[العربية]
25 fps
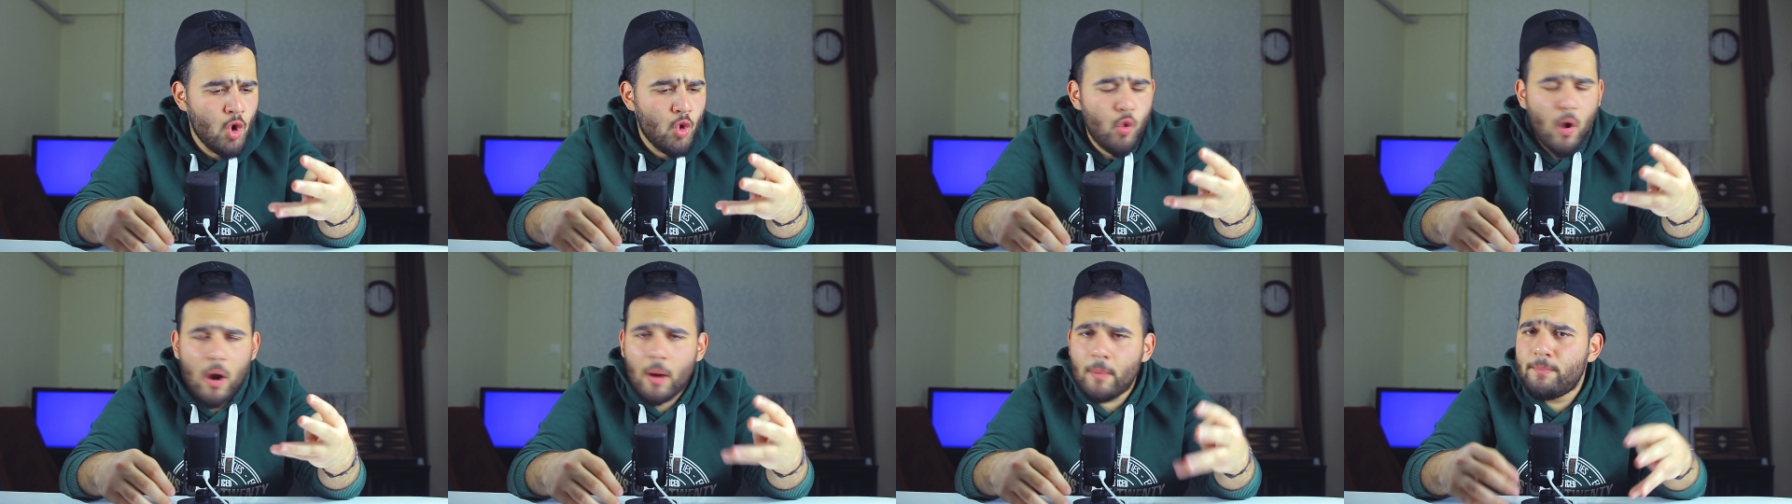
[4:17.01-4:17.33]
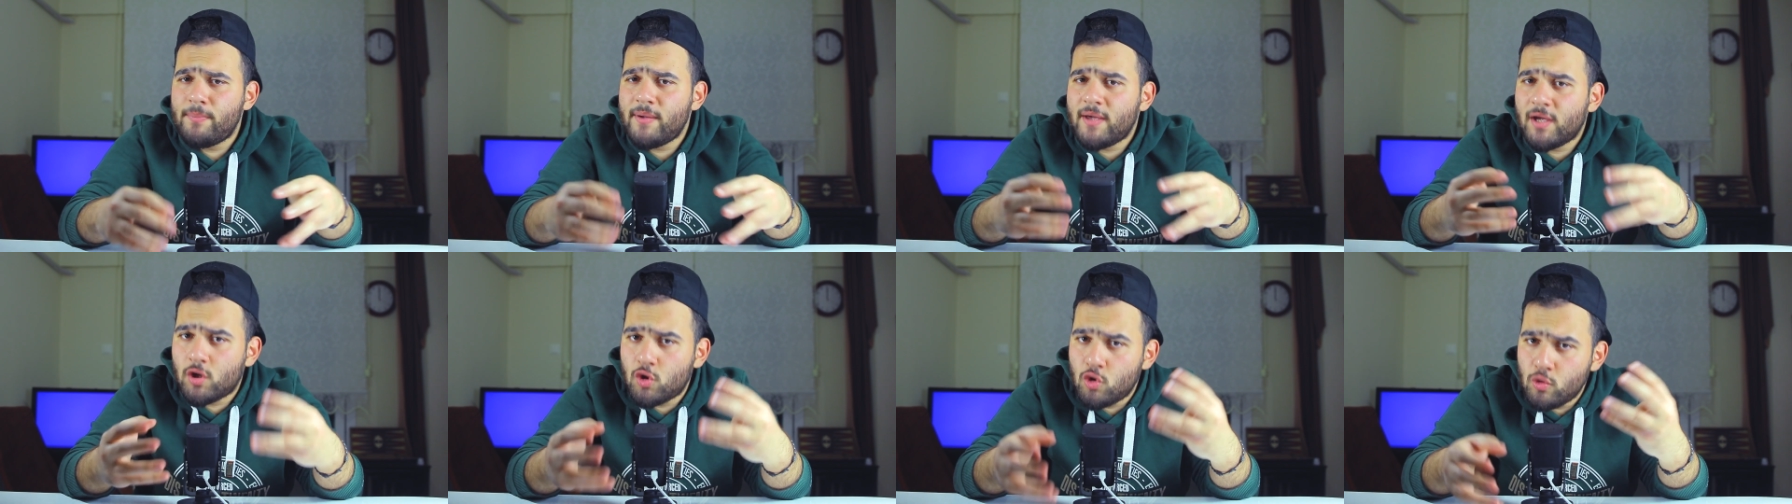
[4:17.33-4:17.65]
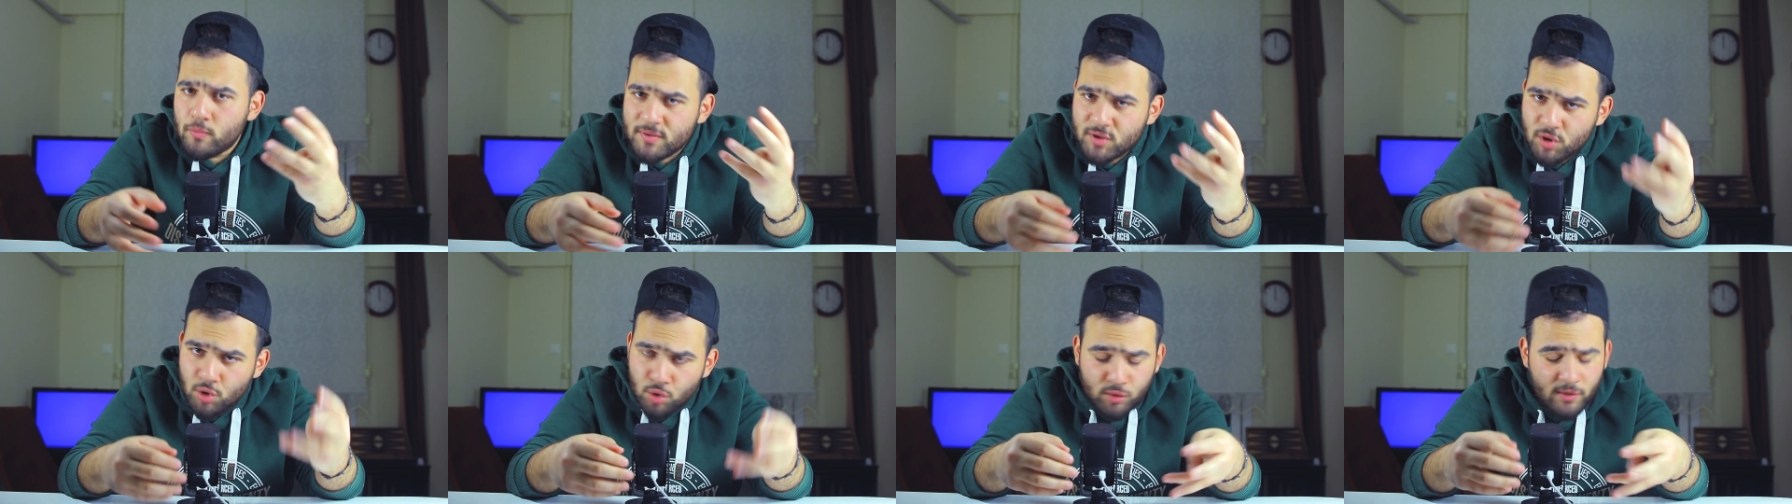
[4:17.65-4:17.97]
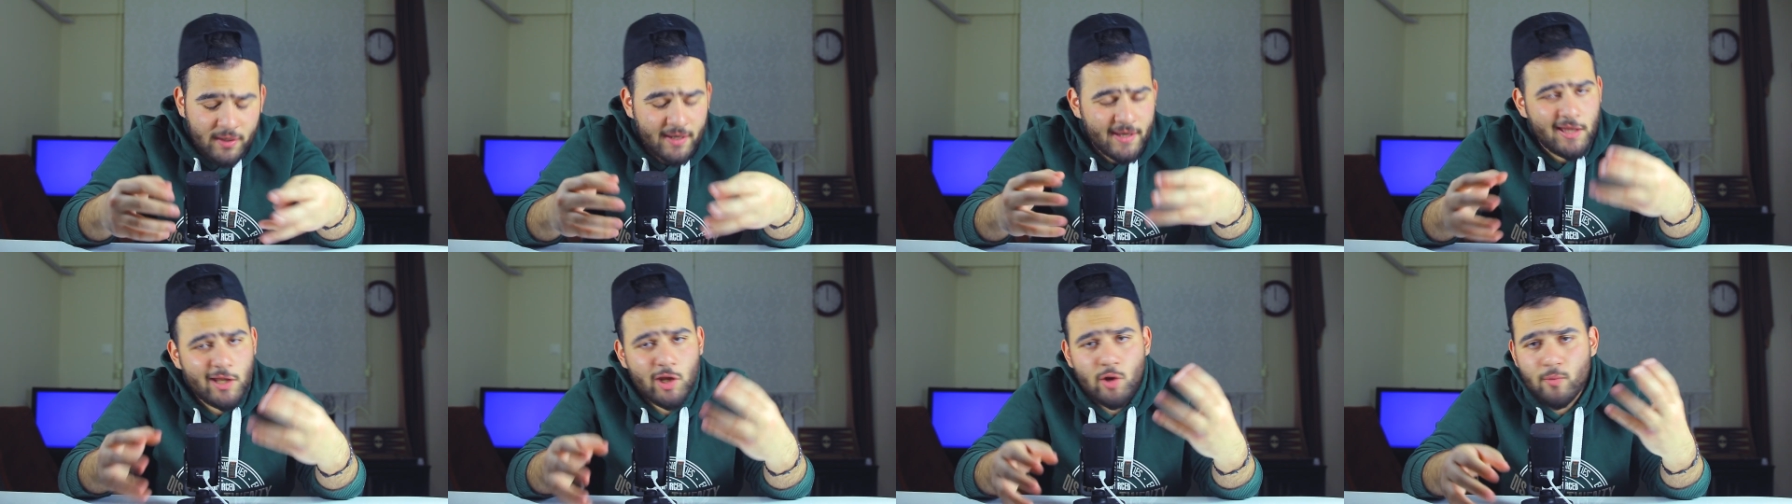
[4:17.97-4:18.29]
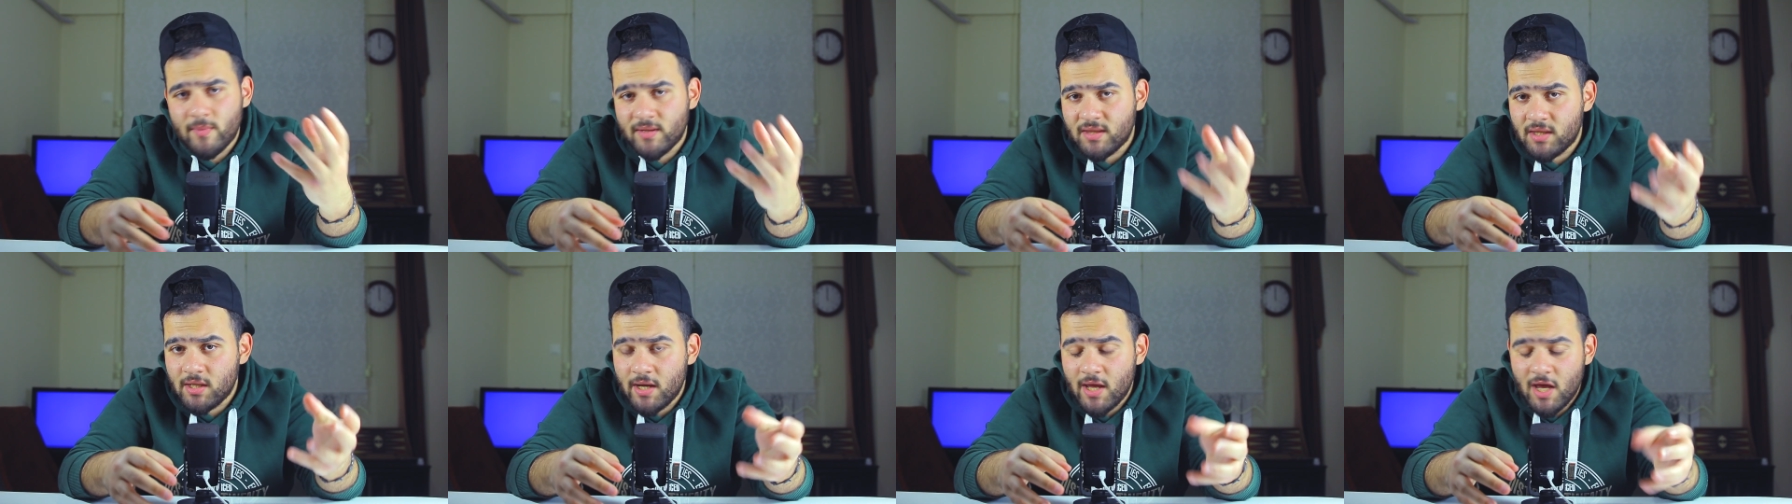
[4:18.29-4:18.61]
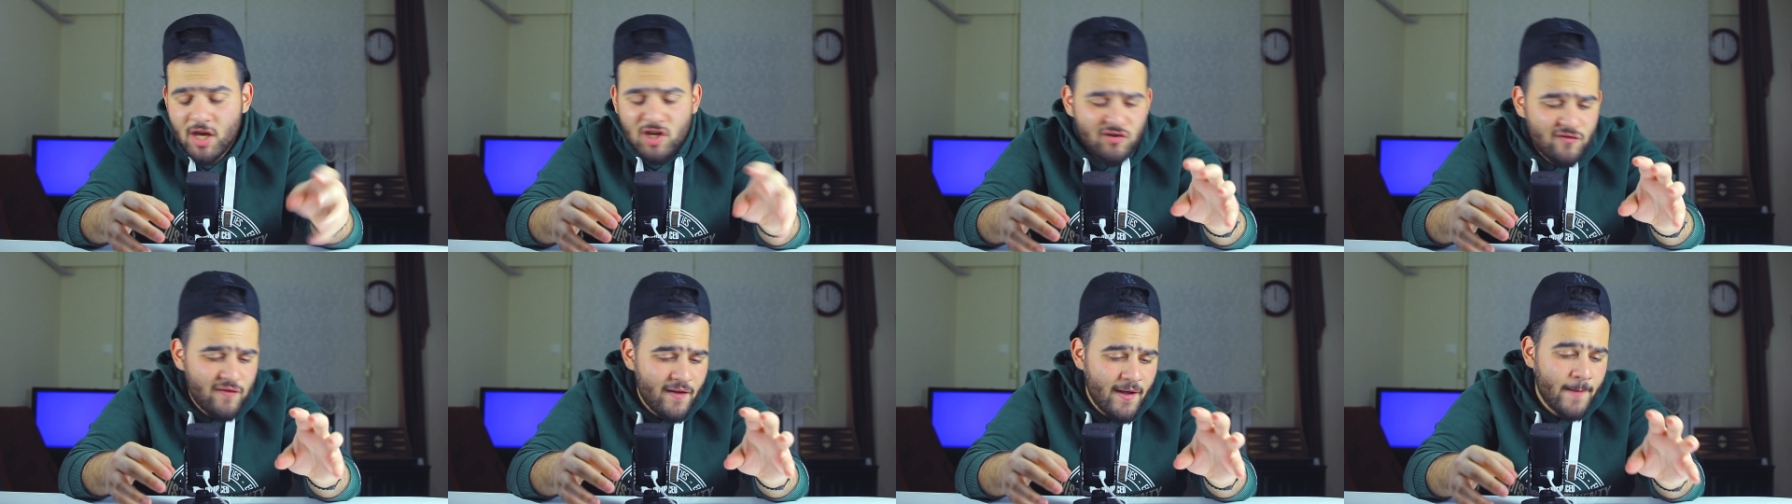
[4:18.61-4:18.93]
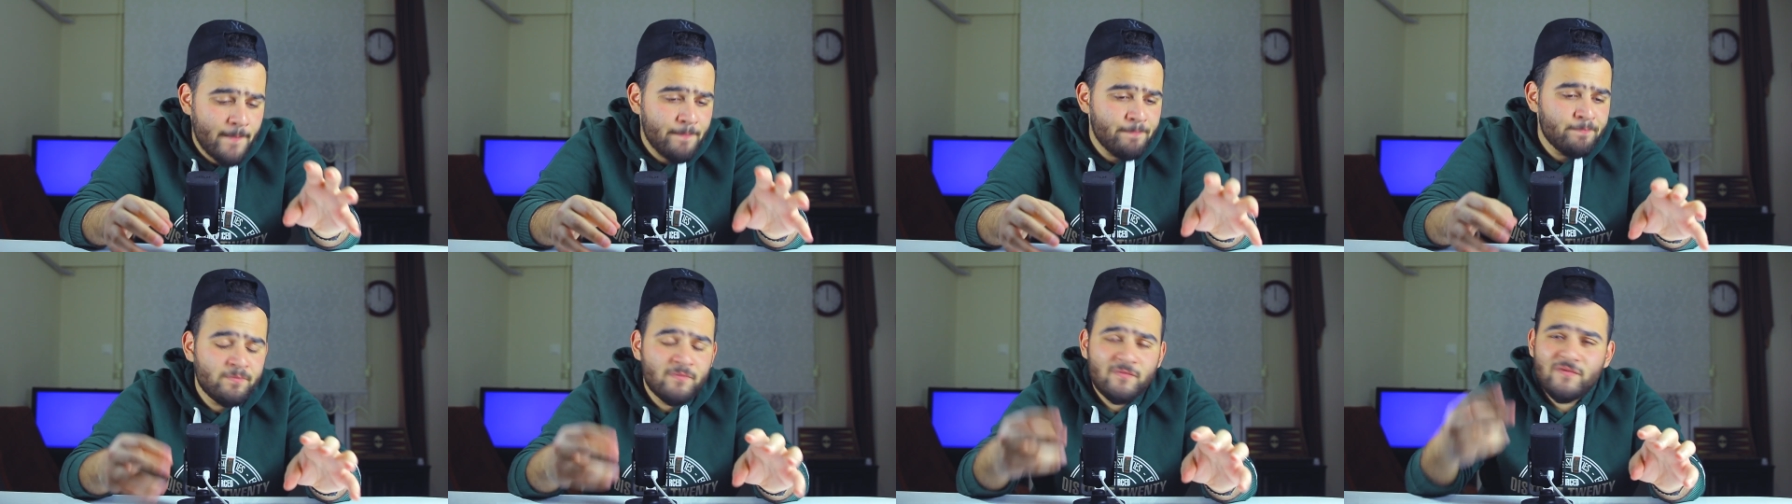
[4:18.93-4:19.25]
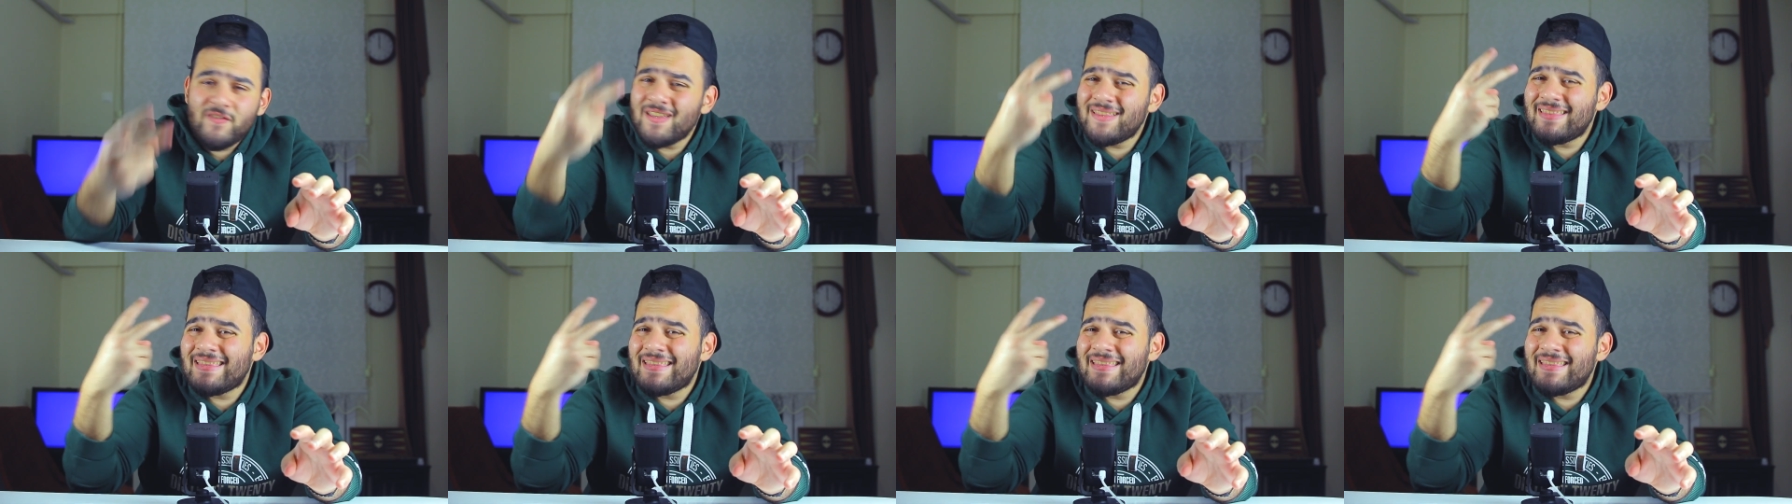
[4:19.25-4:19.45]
وعم بيحكوا بصوت عالي ومدري ايش ففي